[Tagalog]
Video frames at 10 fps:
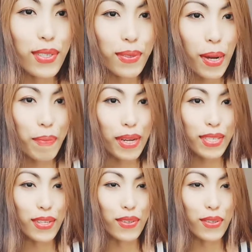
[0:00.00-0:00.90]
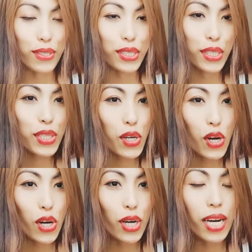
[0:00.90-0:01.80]
kapag sinuot ko
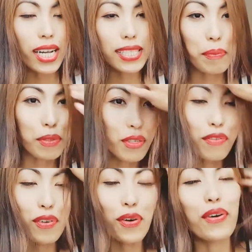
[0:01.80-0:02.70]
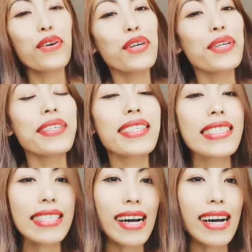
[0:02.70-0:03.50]
to. Tapos of course,